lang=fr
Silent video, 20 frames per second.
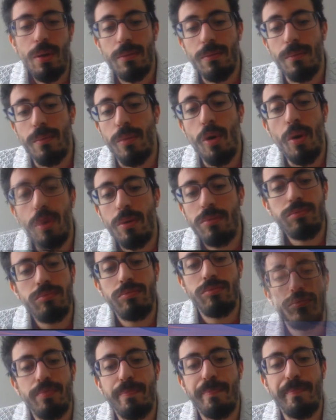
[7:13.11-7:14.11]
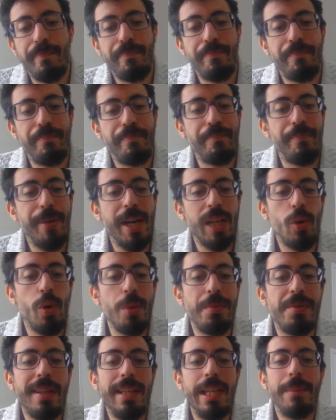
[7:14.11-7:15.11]
Bon, pas trop
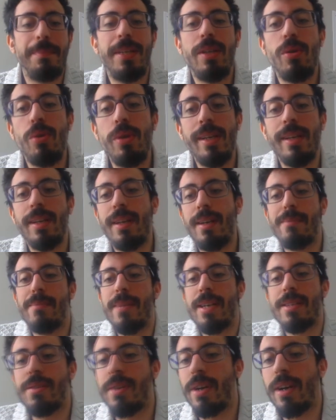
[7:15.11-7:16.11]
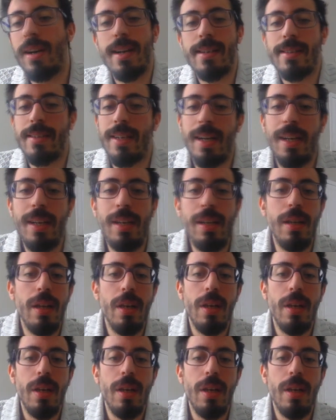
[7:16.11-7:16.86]
besoin d'épiloguer. Hein. Masterclass Ari.